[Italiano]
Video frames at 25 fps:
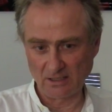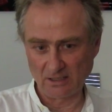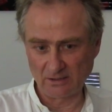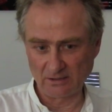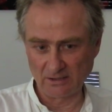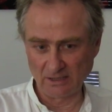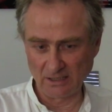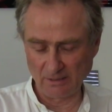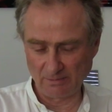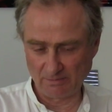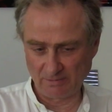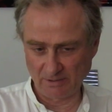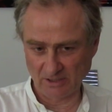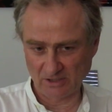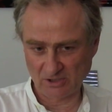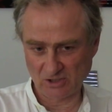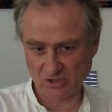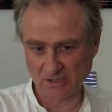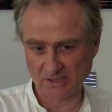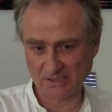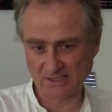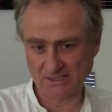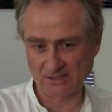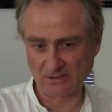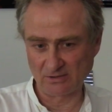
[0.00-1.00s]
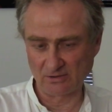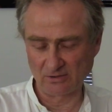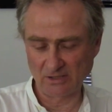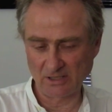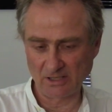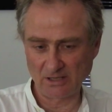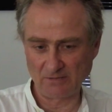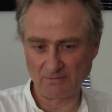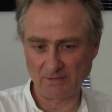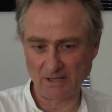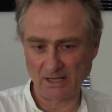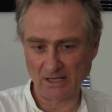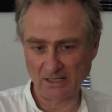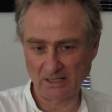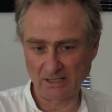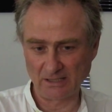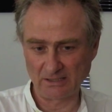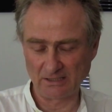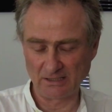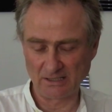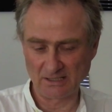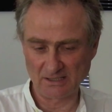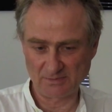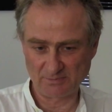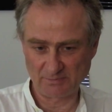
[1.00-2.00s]
della percezione ma anche
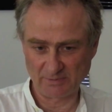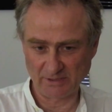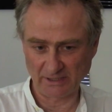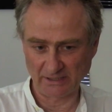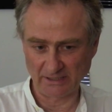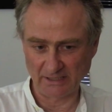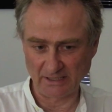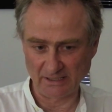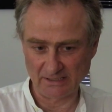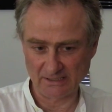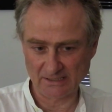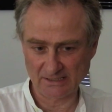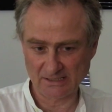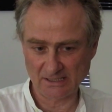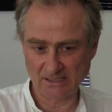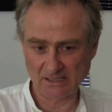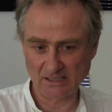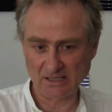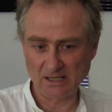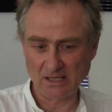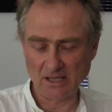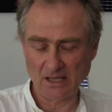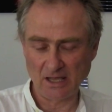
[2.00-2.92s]
dell'esperienza.